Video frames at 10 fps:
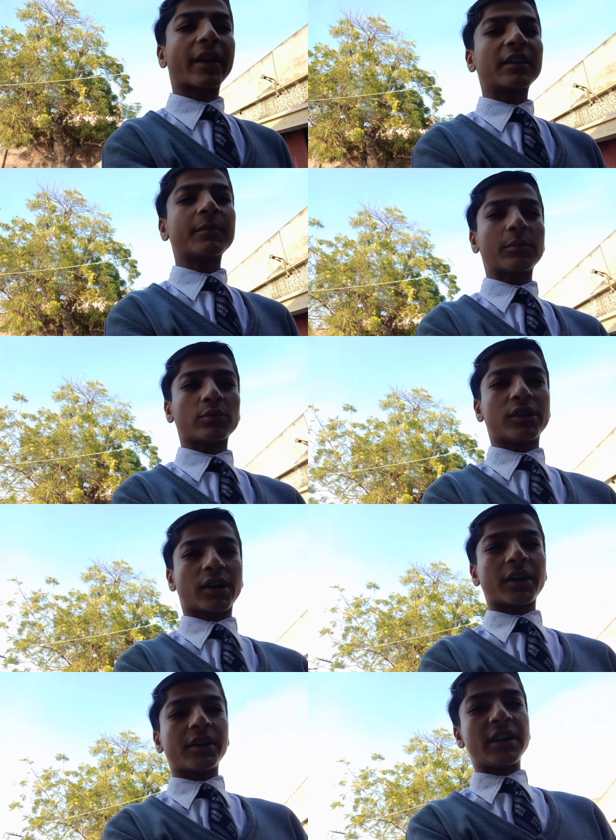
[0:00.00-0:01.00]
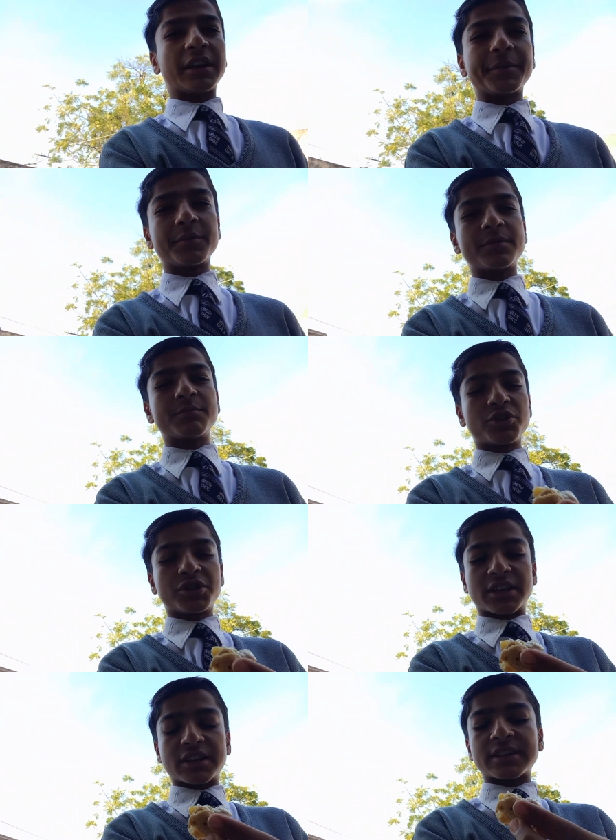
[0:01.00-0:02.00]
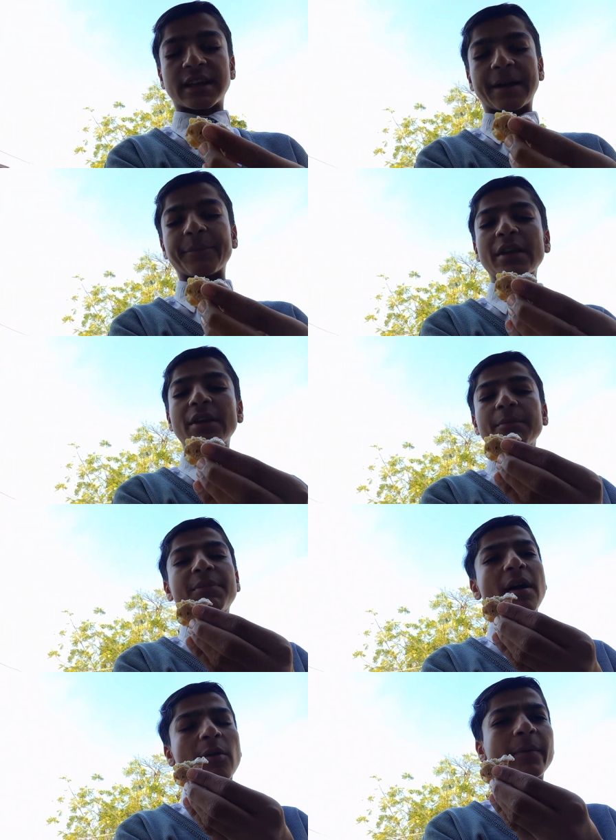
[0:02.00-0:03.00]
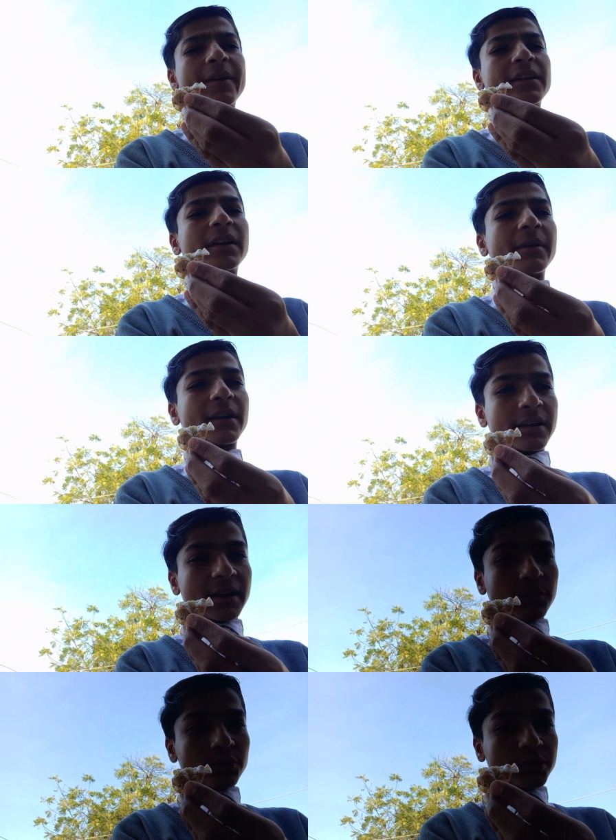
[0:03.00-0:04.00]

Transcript: कह रहा था मैं आपको दिखाना नहीं है लेकिन मुझे तरस आया फिर आपको बैठने का मैं यार आपको